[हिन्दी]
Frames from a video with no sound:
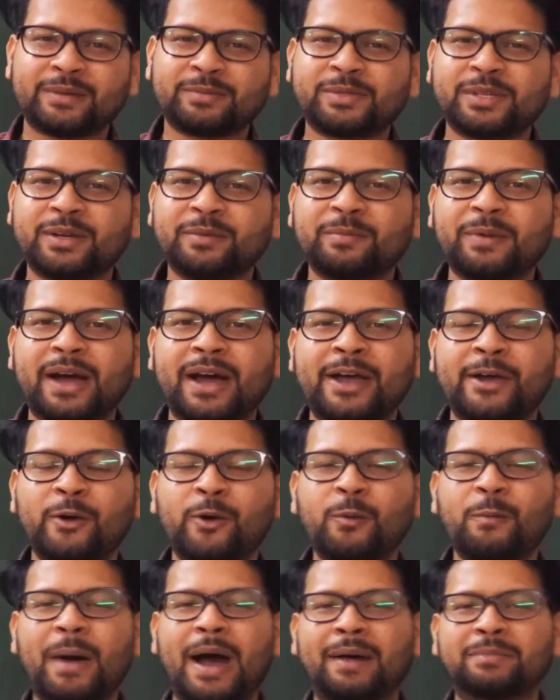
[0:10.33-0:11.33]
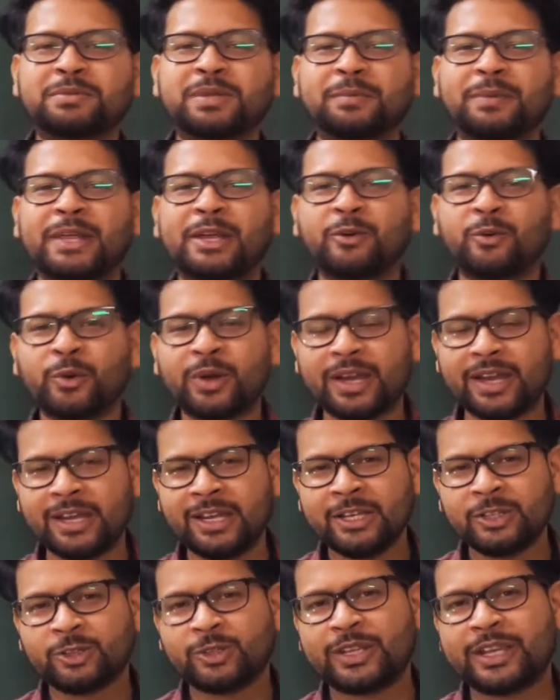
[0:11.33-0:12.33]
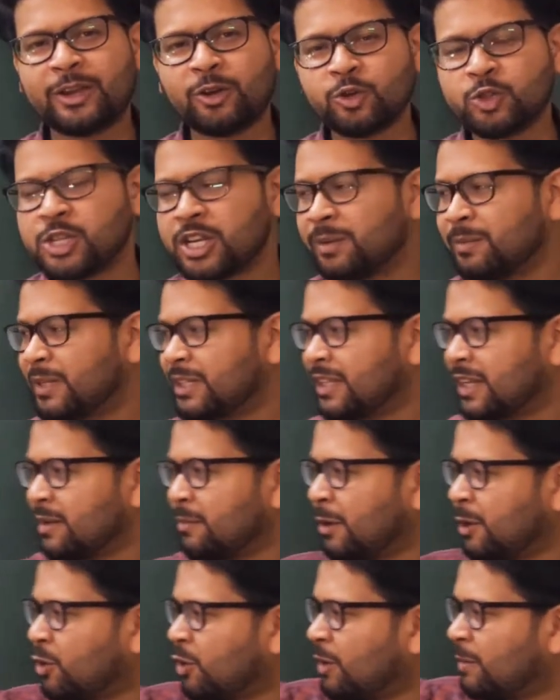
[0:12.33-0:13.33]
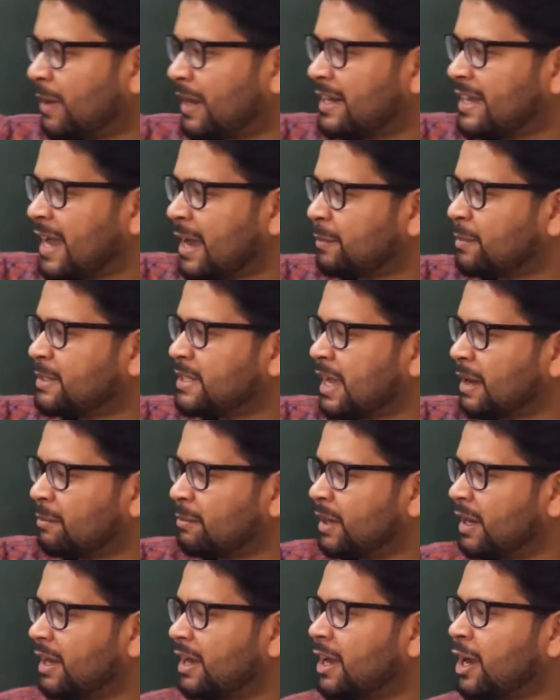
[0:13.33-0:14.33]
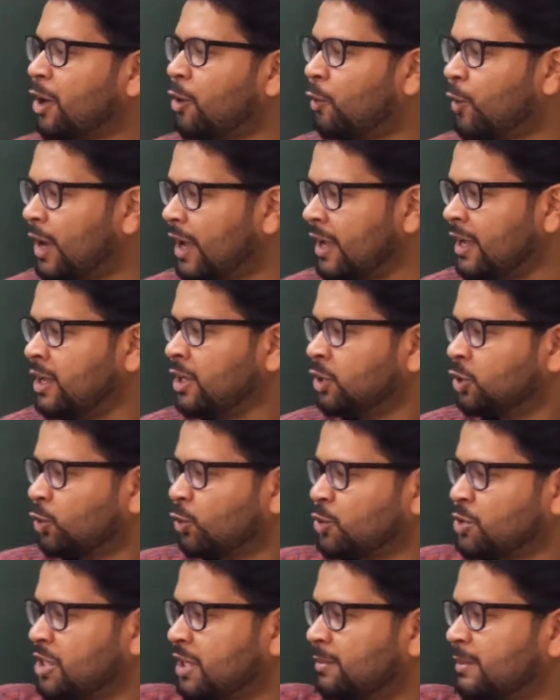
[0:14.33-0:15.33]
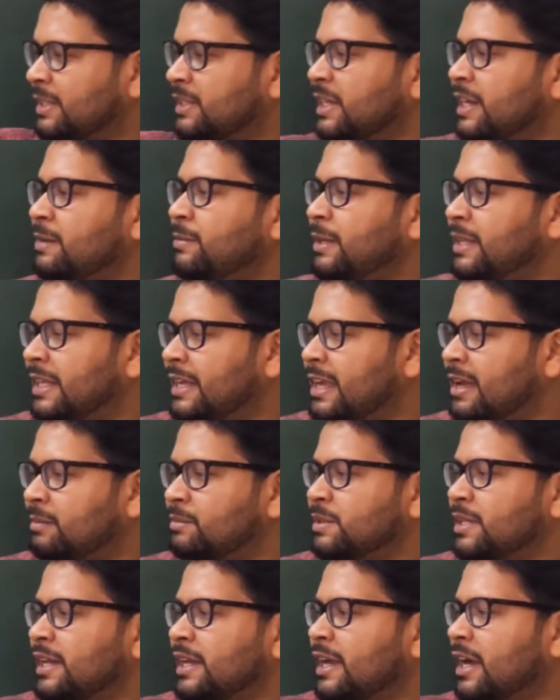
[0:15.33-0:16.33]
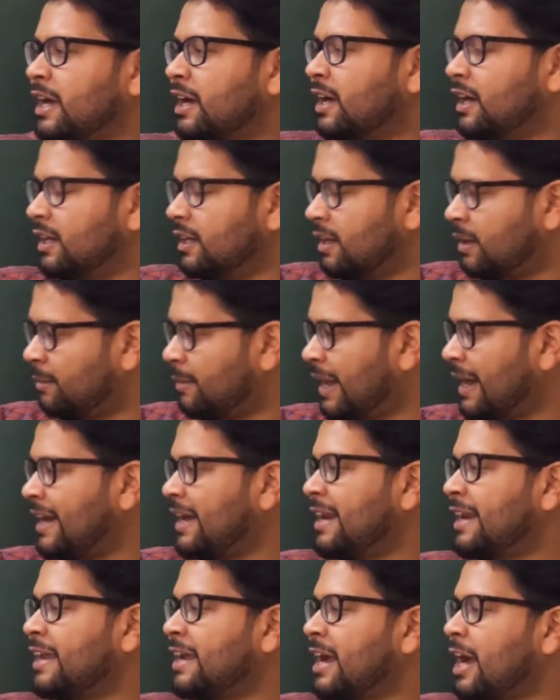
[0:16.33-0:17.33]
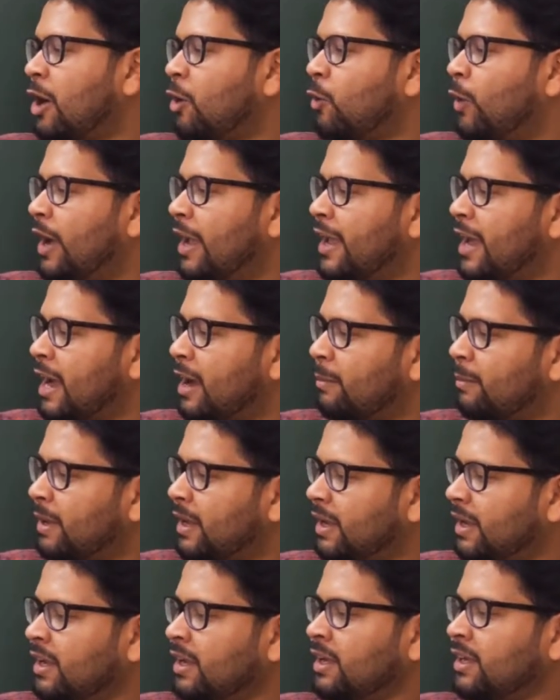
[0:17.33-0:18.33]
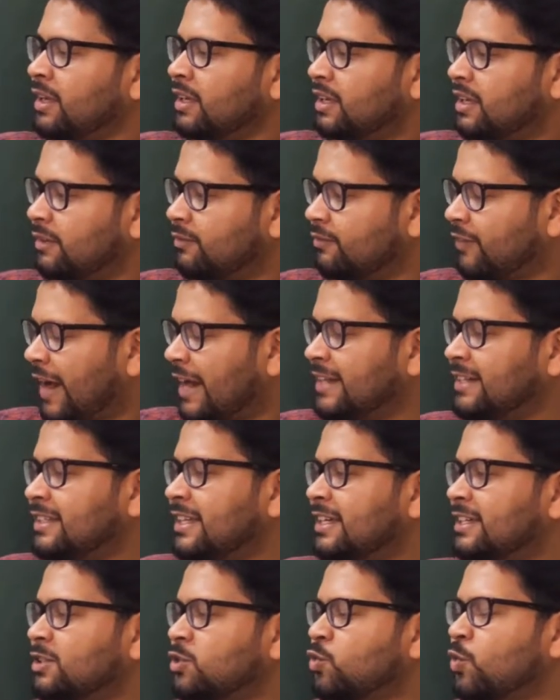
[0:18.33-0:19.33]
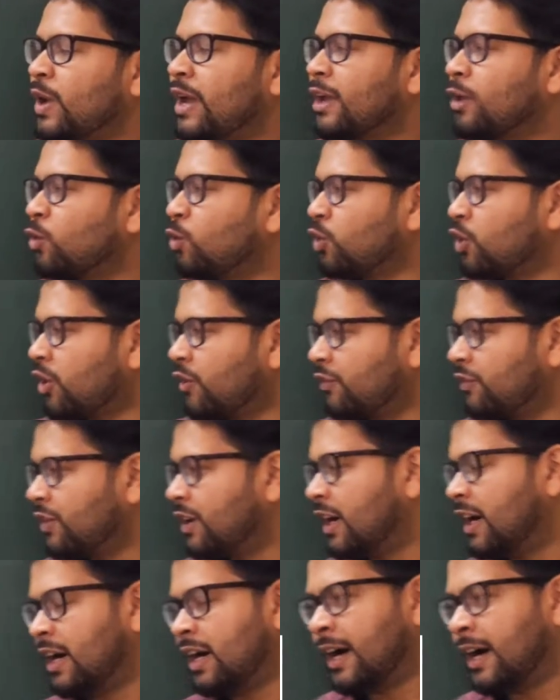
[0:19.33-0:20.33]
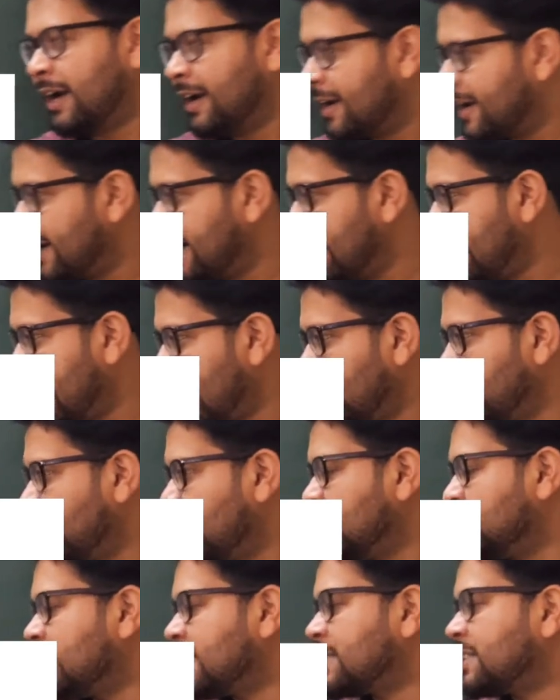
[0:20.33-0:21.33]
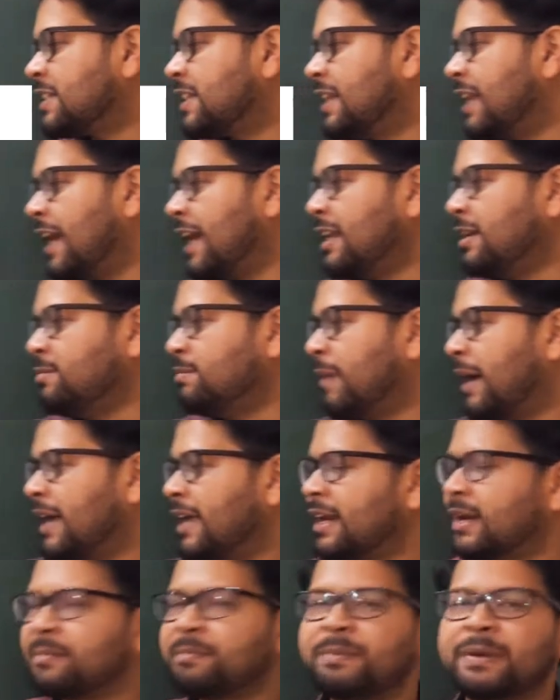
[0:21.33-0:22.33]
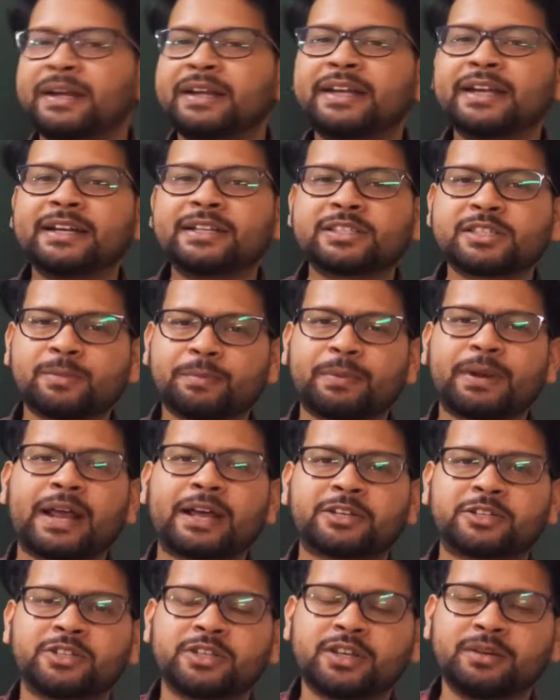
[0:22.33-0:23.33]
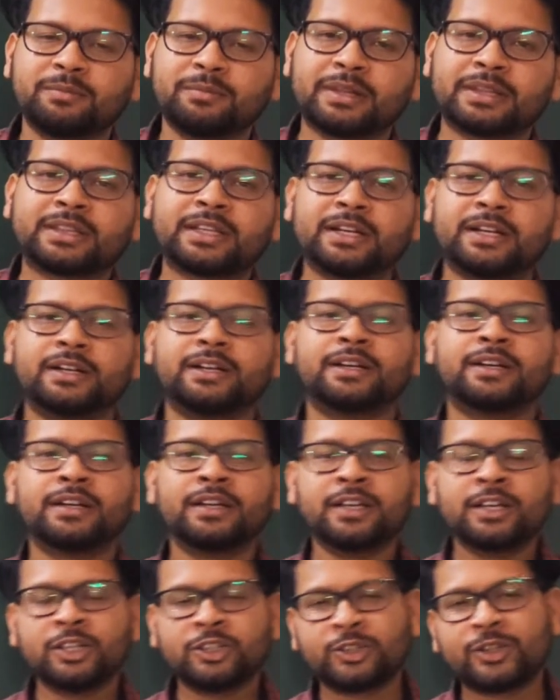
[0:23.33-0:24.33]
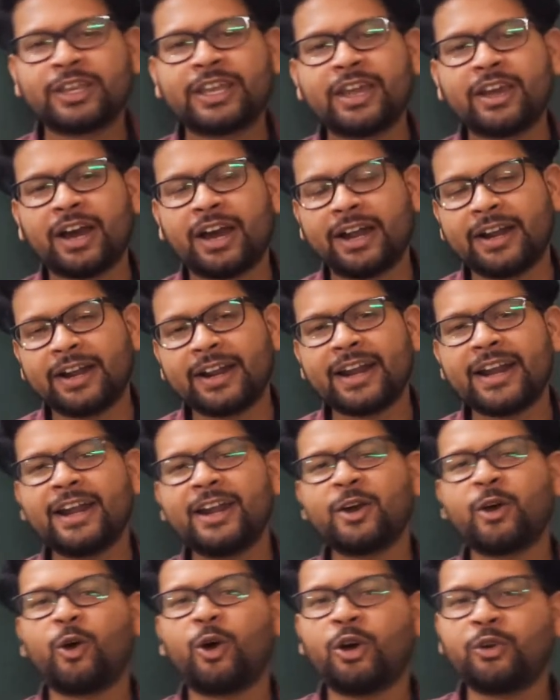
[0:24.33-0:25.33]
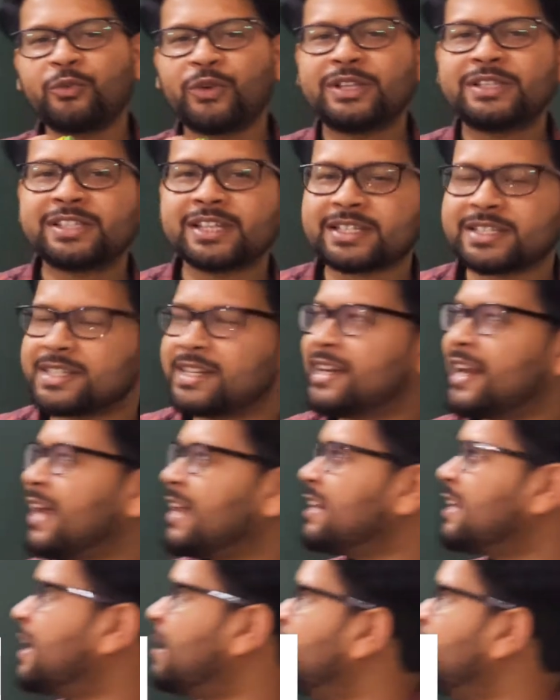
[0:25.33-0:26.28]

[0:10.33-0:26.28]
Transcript: हैं आप सब आई होप आप सब ठीक होंगे तो देखिए क्वेश्चन नंबर थ्री बिल्कुल हमारे यहाँ पे सामने लिखा हुआ है तो क्वेश्चन नंबर थ्री में देखिए हमसे हमारे लिए लिखा हुआ है यहाँ पे कि फाइंड द स्क्वेयर रूट ऑफ हंड्रेड एंड वन सिक्सटी नाइन बाई रिपीटेड सप्राक्शन मेथड तो देखिए हंड्रेड और वन सिक्सटी नाइन